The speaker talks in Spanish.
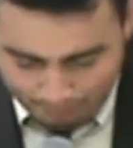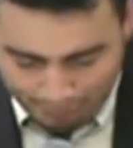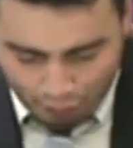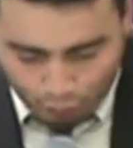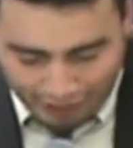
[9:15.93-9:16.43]

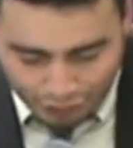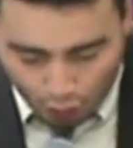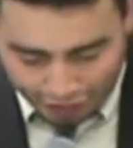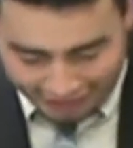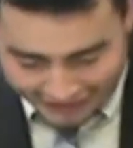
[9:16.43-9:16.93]
Pero
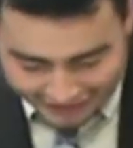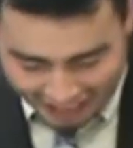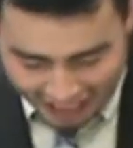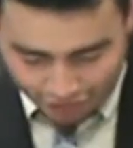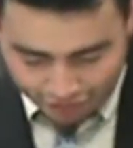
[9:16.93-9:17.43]
cuando
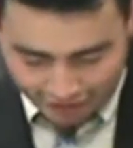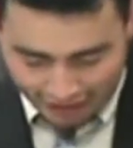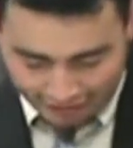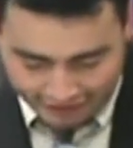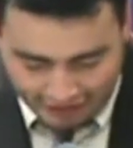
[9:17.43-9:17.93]
creyeron,
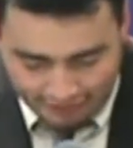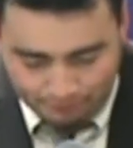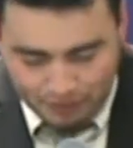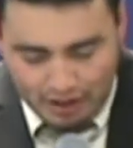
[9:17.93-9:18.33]
¿a quién?